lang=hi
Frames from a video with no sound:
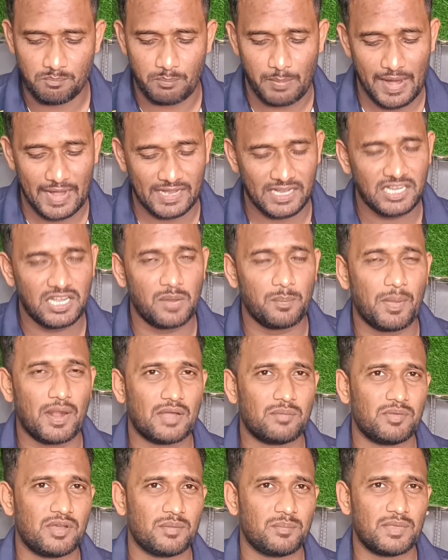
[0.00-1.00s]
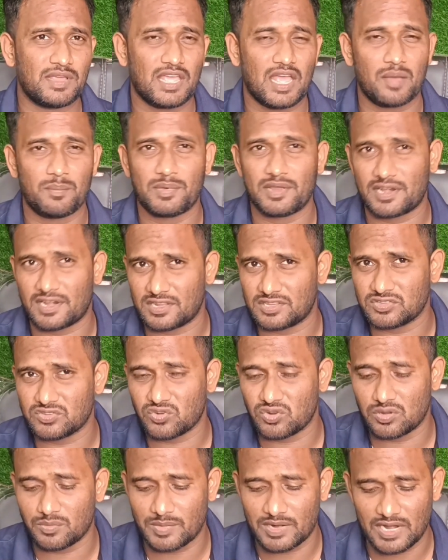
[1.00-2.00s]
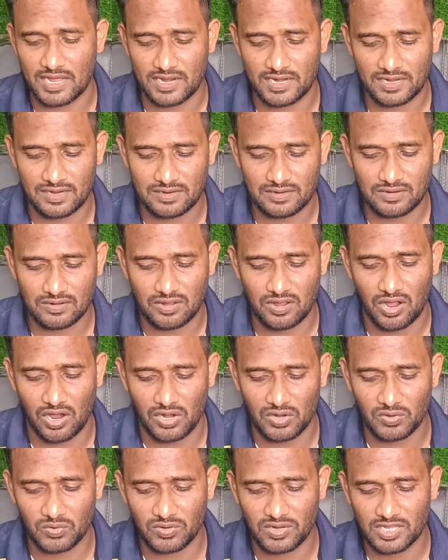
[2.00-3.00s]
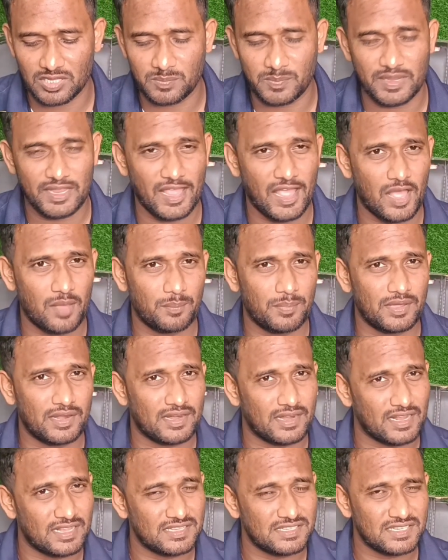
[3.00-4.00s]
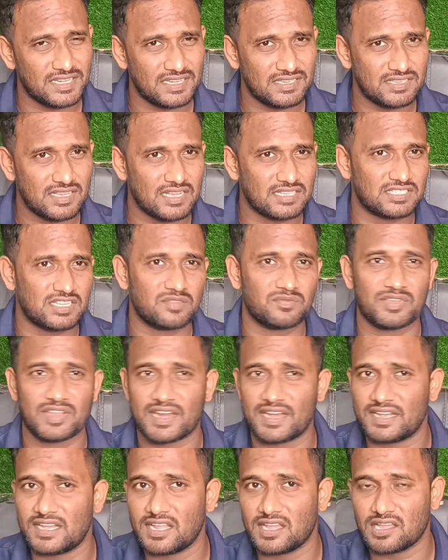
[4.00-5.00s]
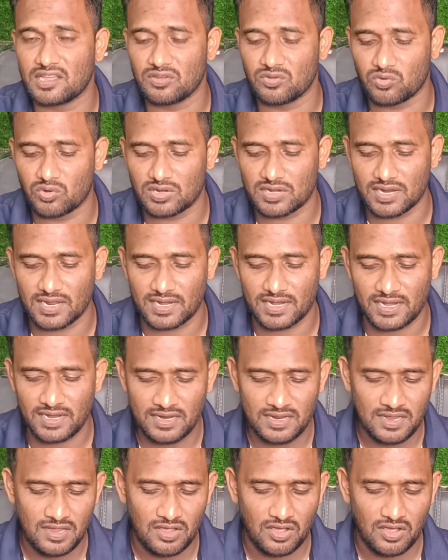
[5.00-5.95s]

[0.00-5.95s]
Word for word: बैटिंग डिपार्टमेंट में यहाँ पर रन कौन बना रहे ऑलराउंडर्स में यहाँ पर रन के साथ साथ विकेट टेकिंग कौन कर रहे